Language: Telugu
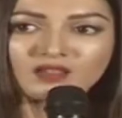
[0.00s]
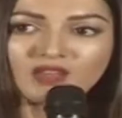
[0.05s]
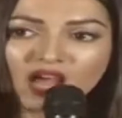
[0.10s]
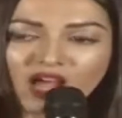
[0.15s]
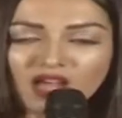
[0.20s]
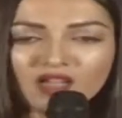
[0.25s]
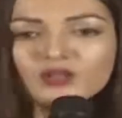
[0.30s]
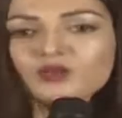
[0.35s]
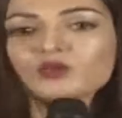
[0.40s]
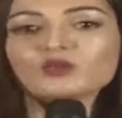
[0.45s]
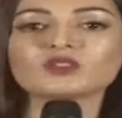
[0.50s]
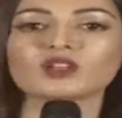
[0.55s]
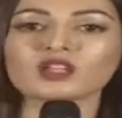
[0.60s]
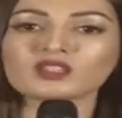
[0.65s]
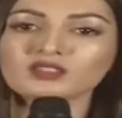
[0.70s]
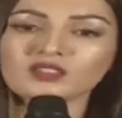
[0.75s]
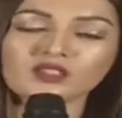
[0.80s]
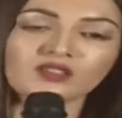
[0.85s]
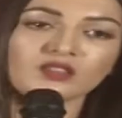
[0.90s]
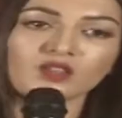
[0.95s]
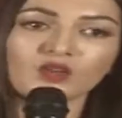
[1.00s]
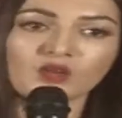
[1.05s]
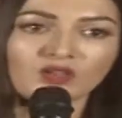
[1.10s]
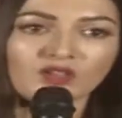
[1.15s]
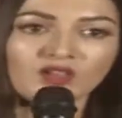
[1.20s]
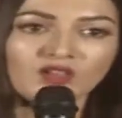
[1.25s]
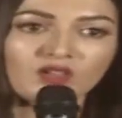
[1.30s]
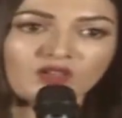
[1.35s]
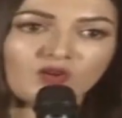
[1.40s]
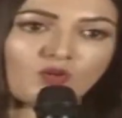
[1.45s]
నాకు నచ్చింది
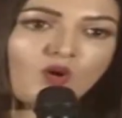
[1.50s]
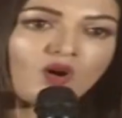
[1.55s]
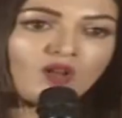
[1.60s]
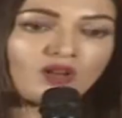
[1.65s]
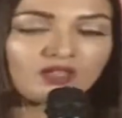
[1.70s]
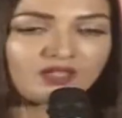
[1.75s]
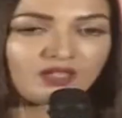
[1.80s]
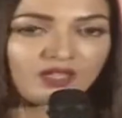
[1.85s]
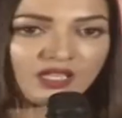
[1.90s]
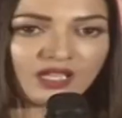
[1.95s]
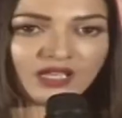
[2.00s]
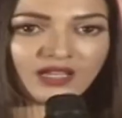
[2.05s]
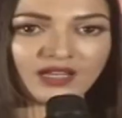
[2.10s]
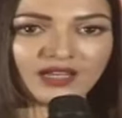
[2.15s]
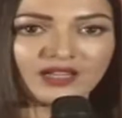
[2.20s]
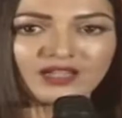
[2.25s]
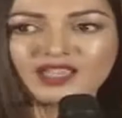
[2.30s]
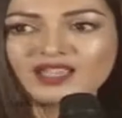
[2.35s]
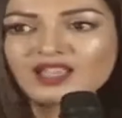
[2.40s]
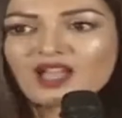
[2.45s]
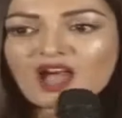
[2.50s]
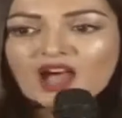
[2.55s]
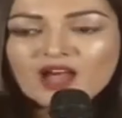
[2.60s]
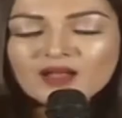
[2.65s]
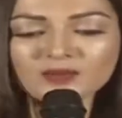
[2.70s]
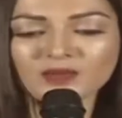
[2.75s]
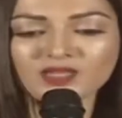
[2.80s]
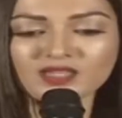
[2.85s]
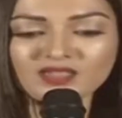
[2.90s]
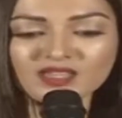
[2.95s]
ఒక క్వాలిటీ ఏంటంటే
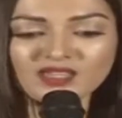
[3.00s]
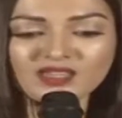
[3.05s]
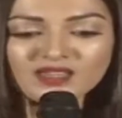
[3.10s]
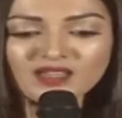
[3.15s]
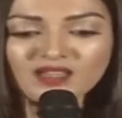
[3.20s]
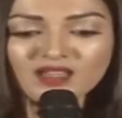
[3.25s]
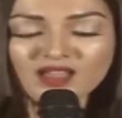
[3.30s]
ఆమెకి